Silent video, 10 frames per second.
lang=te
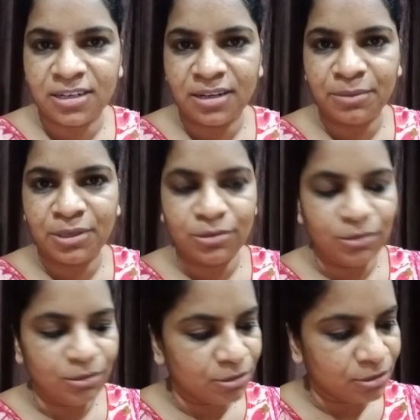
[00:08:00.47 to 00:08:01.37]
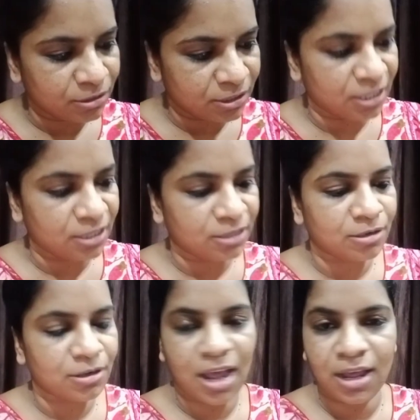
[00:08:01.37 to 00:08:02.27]
మీరు దీంట్లో
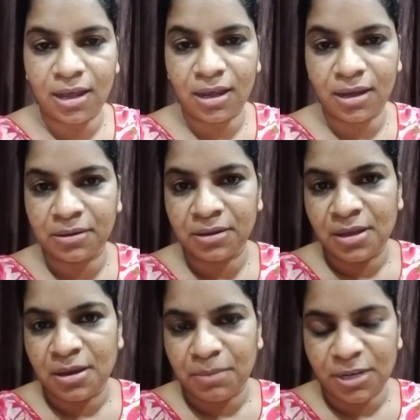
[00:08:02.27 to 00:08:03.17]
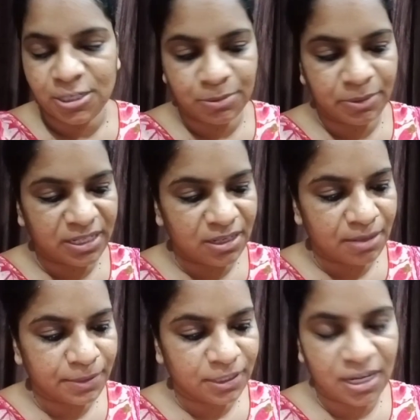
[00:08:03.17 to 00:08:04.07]
పసుపు పెట్టేటప్పుడు
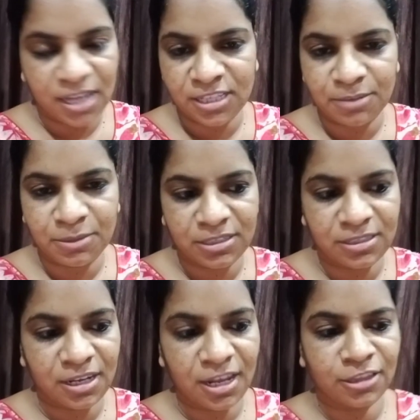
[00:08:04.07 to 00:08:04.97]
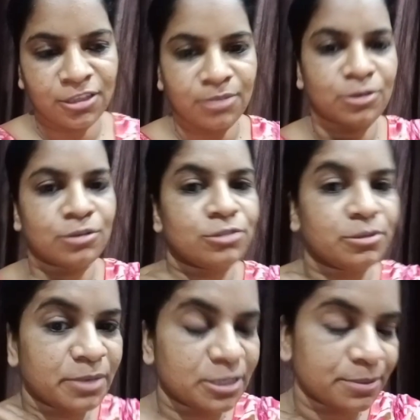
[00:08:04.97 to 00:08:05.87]
గంధం వేసి గంధంలో కొంచెం
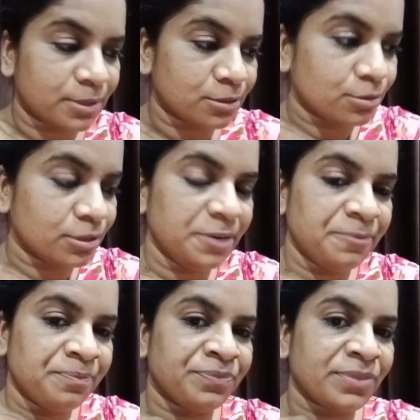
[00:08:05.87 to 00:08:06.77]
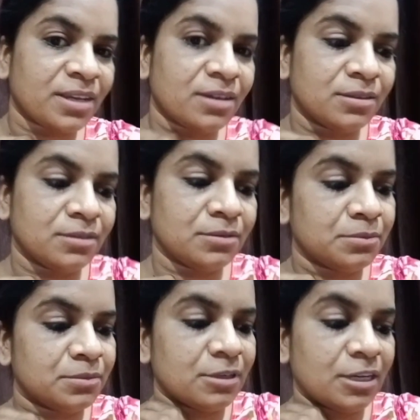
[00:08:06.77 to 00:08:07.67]
పసుపు వేసుకొని
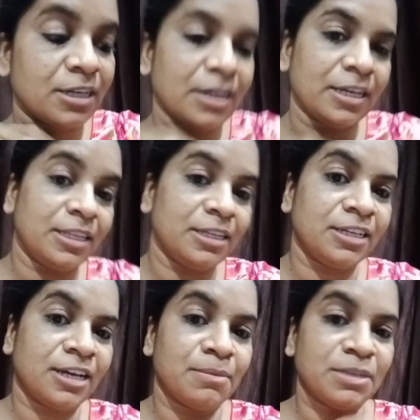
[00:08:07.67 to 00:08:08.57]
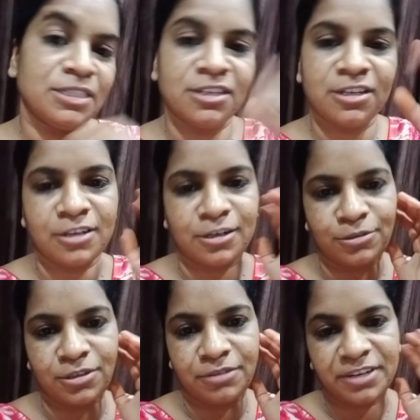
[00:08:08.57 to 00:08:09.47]
ఇంకా ఇది ఇంకా మంచి రిజల్ట్ వస్తుంది
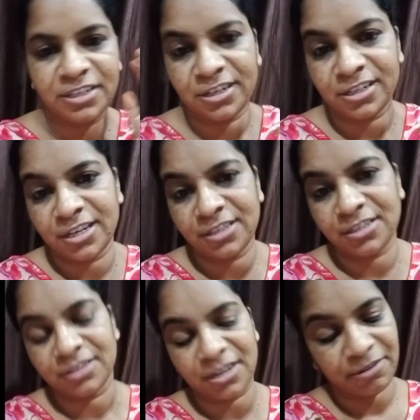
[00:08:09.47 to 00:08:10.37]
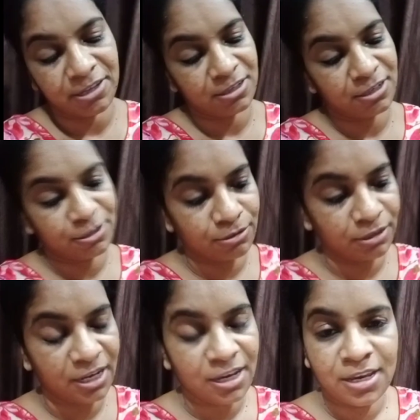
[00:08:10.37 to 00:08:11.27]
ఫేషియల్ చేసిన తర్వాత చేసుకుంటే
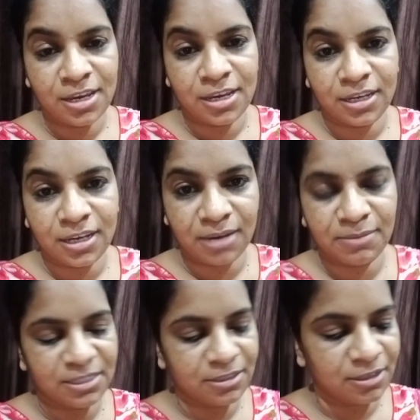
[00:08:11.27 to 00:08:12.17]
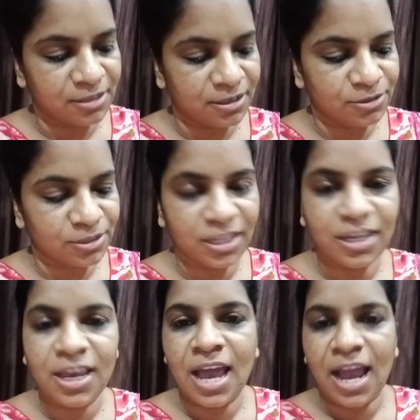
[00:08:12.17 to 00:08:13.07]
ఇంకా మంచి రిజల్ట్ వస్తుంది
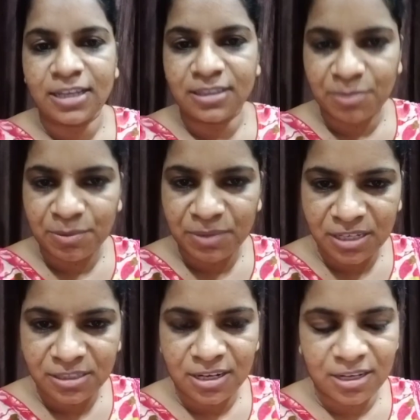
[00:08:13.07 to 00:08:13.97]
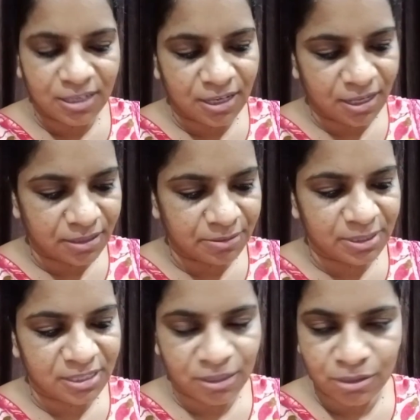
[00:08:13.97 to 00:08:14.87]
అయితే అప్పుడు మీరు ఏం చేయాలంటే గంధం వేసి
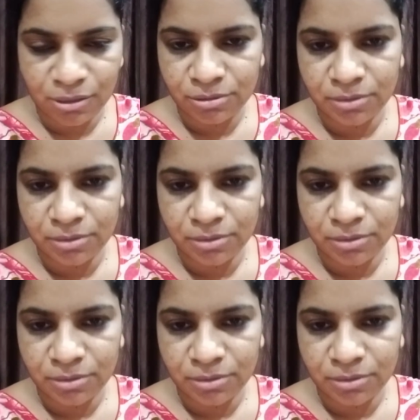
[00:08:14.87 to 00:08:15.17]
అందులో కొంచెం